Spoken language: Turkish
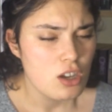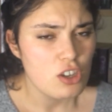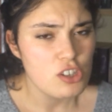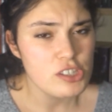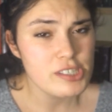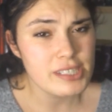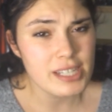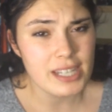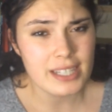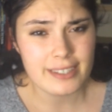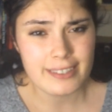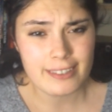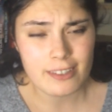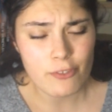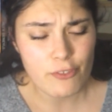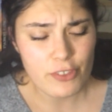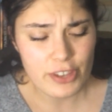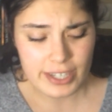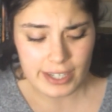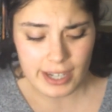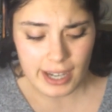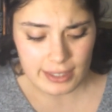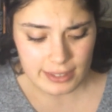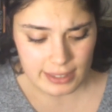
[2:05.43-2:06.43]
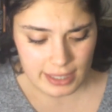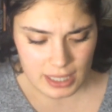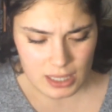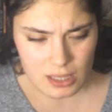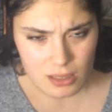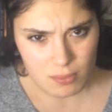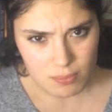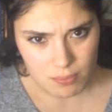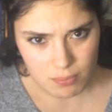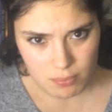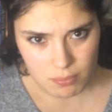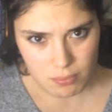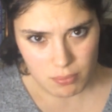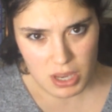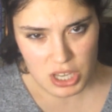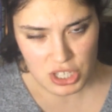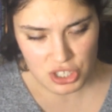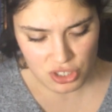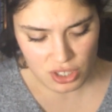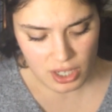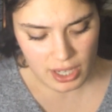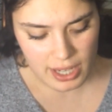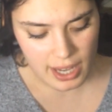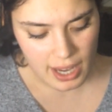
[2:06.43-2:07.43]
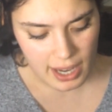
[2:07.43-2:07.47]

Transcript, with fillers: O yüzden yine de fena değil. 5 lira